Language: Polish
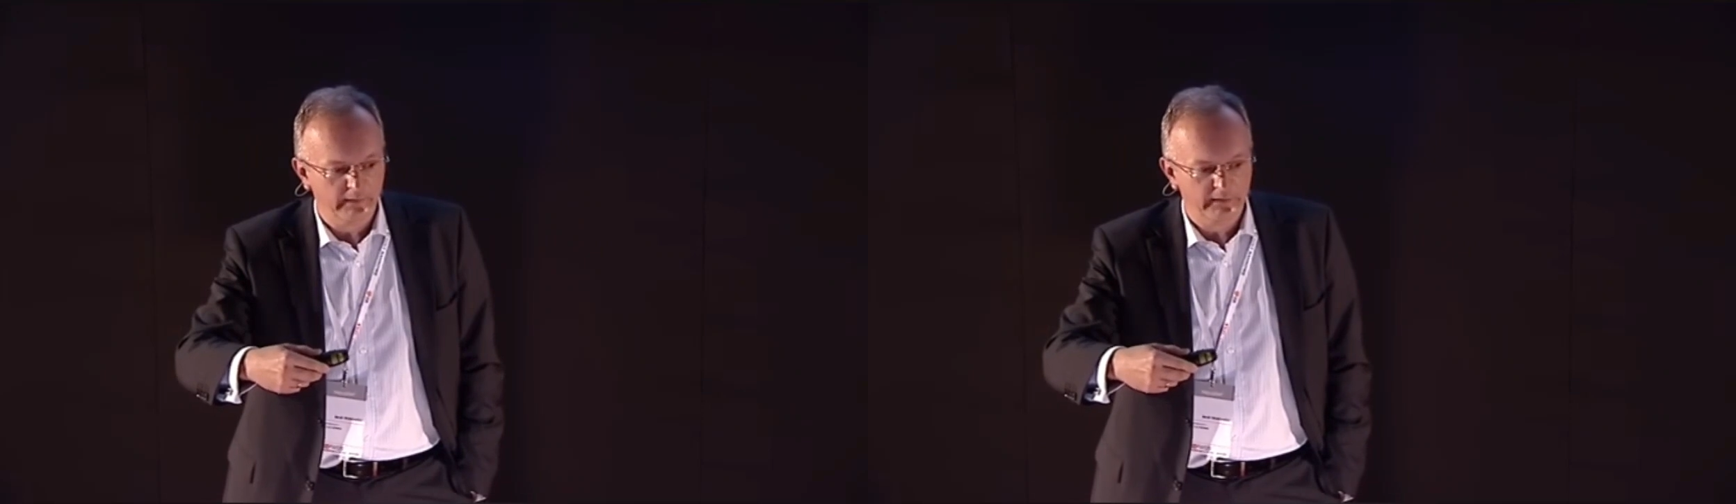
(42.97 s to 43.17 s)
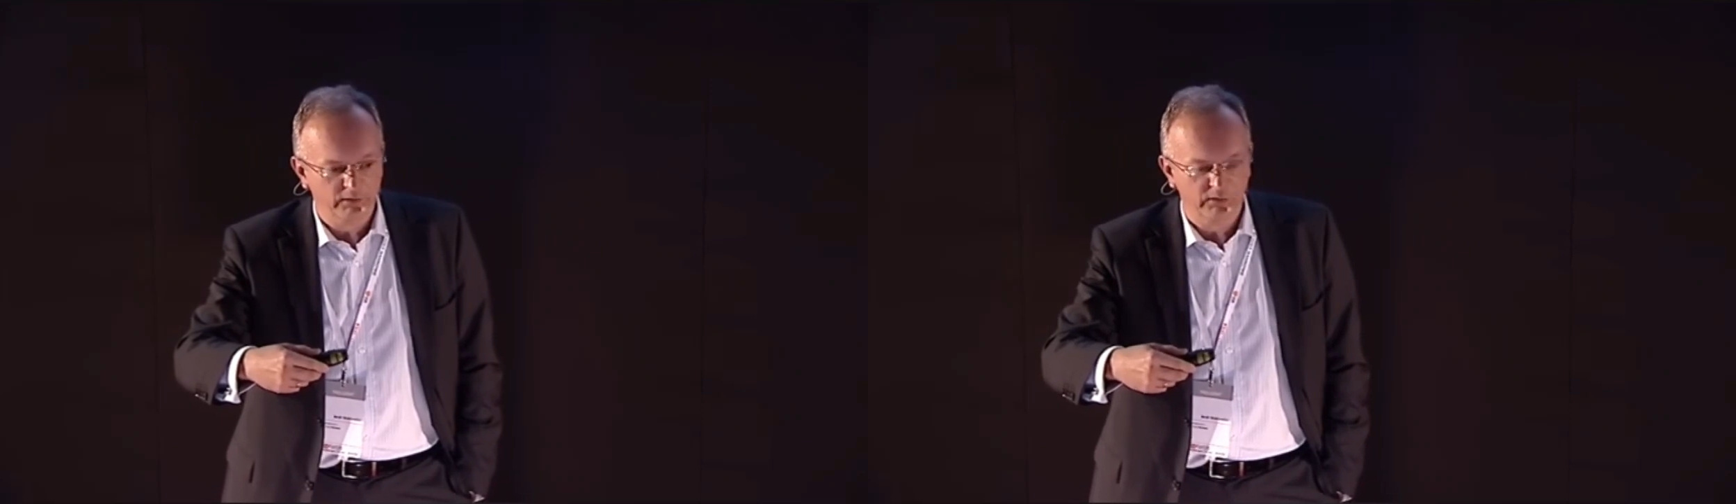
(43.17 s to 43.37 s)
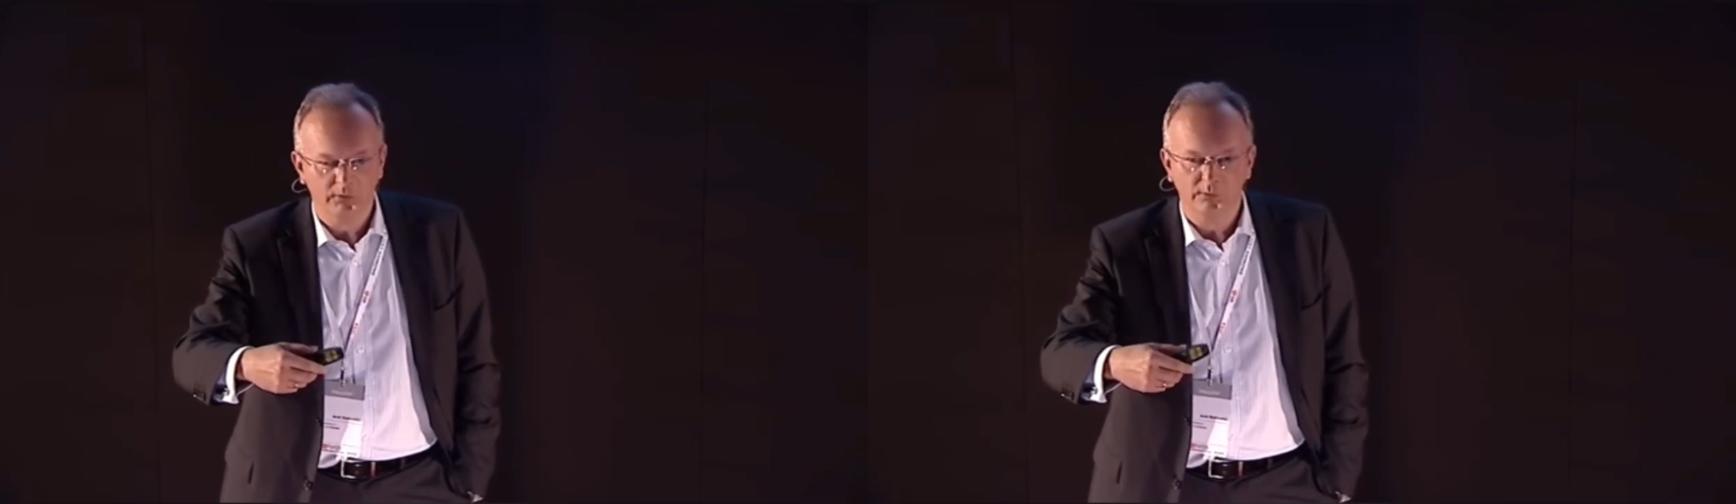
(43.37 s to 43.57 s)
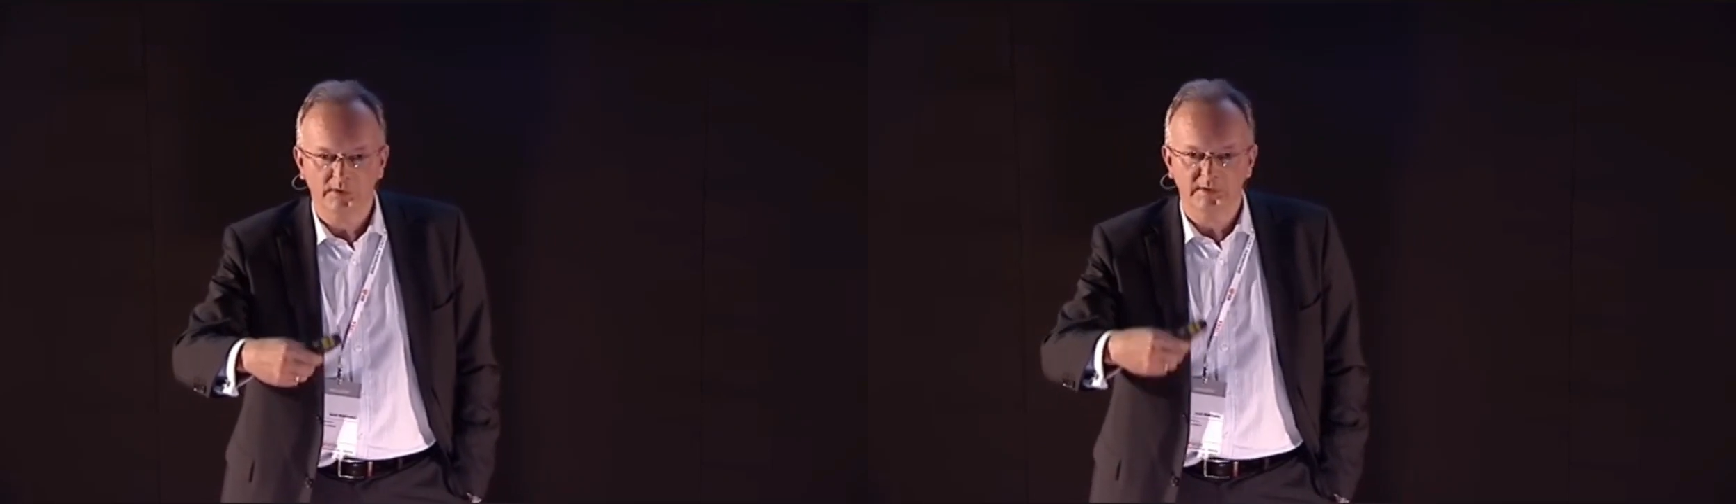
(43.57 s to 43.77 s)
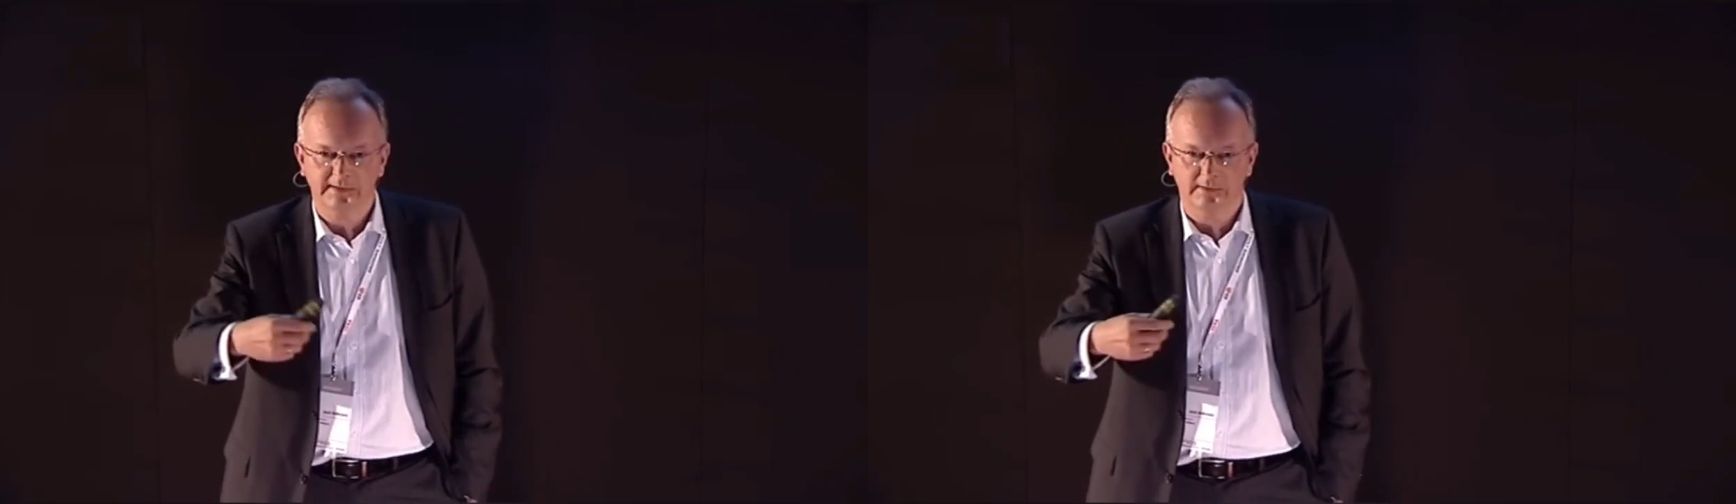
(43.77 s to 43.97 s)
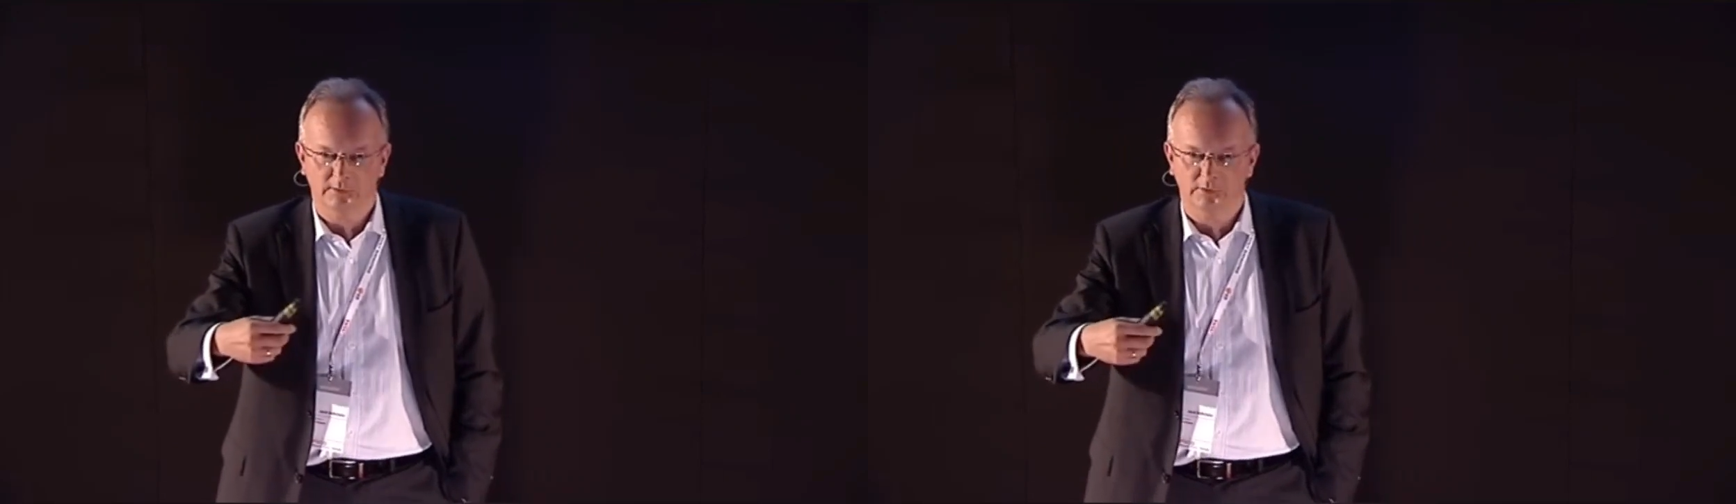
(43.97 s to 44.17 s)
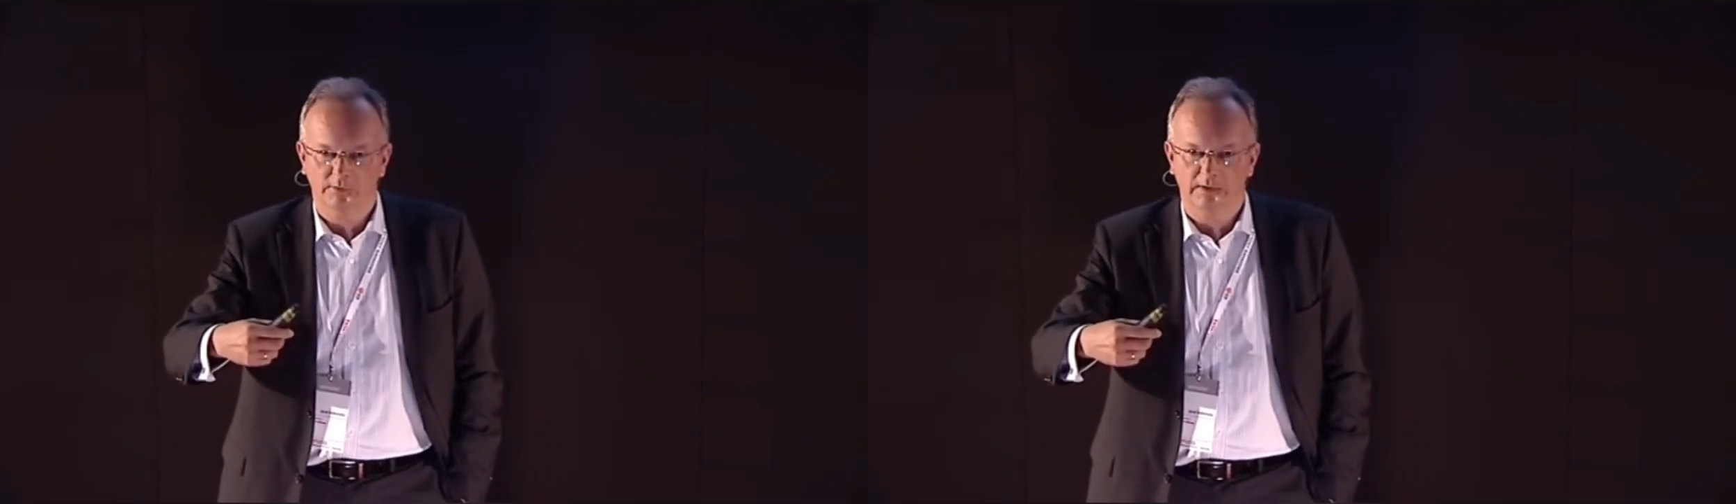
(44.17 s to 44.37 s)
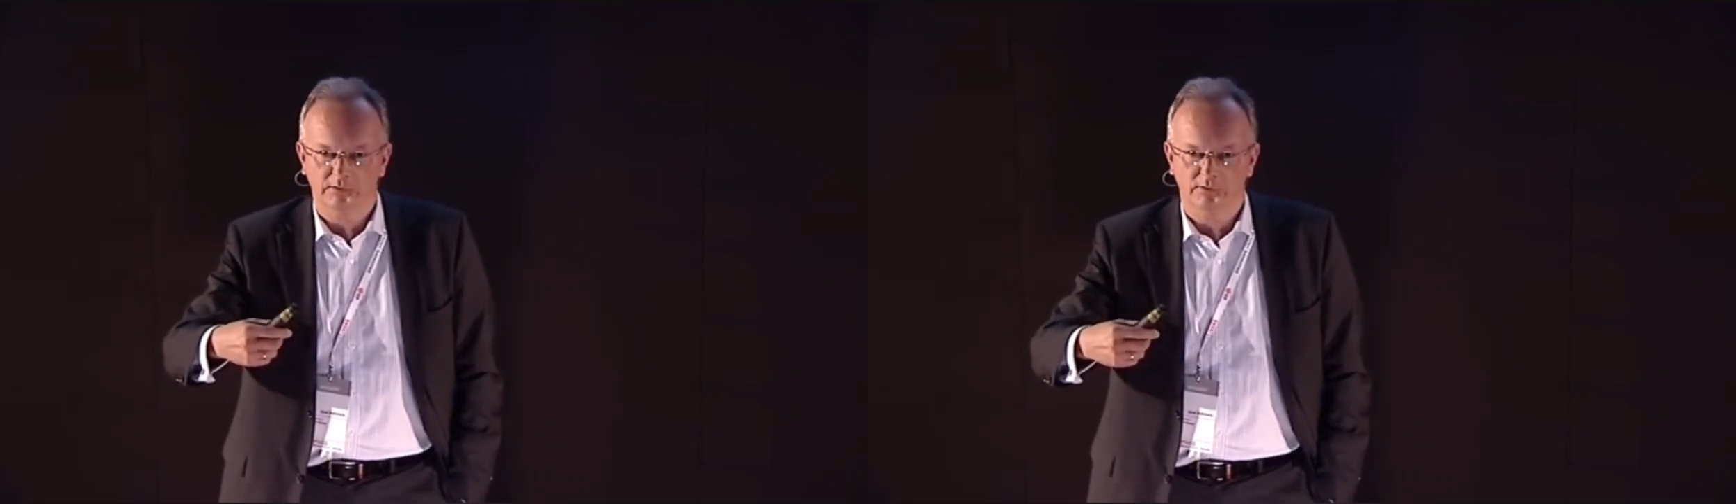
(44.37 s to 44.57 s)
mam wrażenie, że ludzie nie chcą
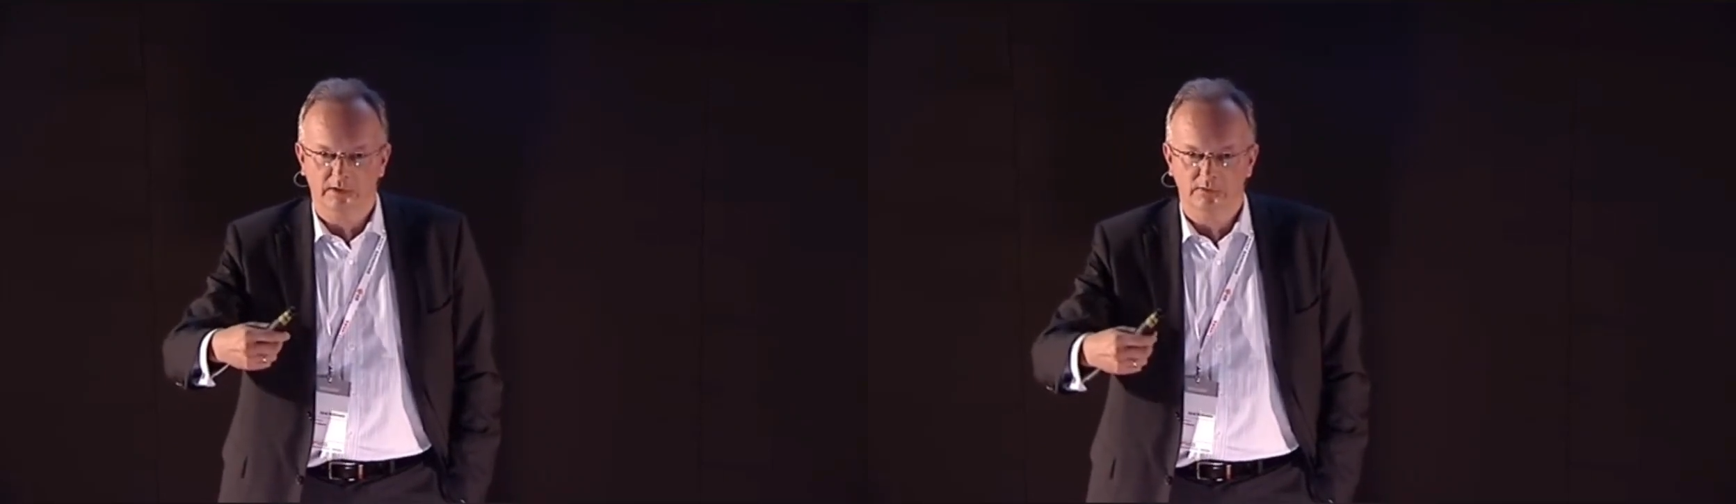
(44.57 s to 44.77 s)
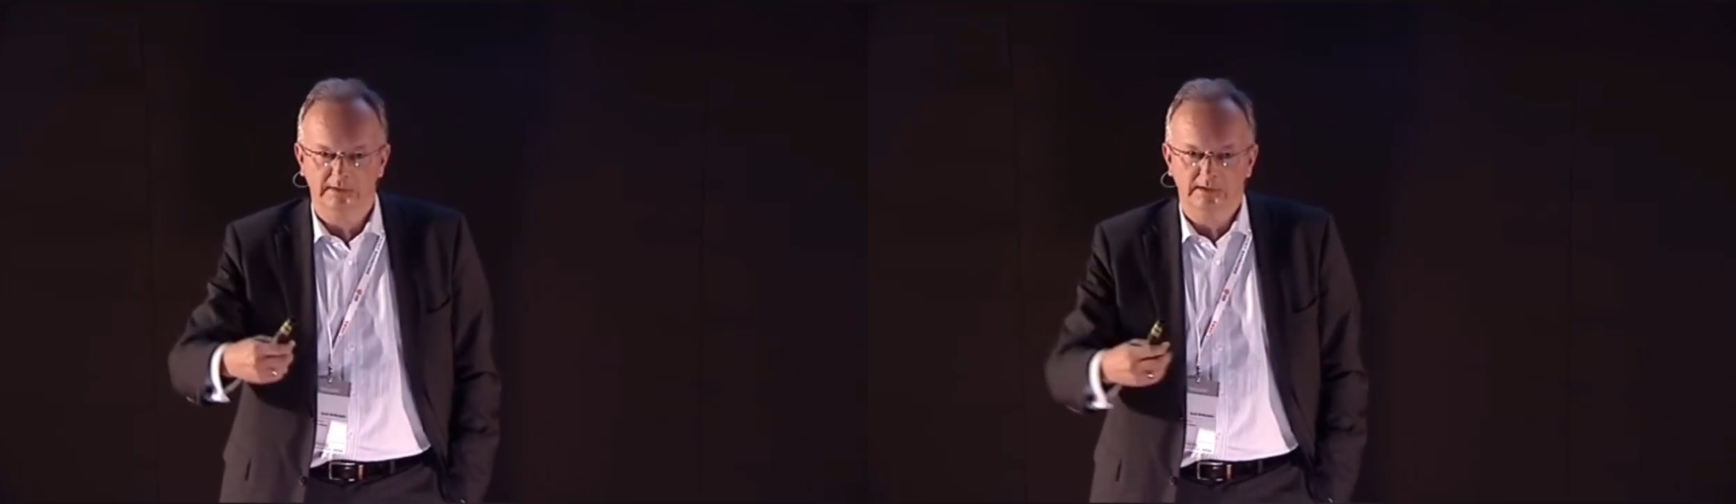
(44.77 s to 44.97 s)
doświadczać.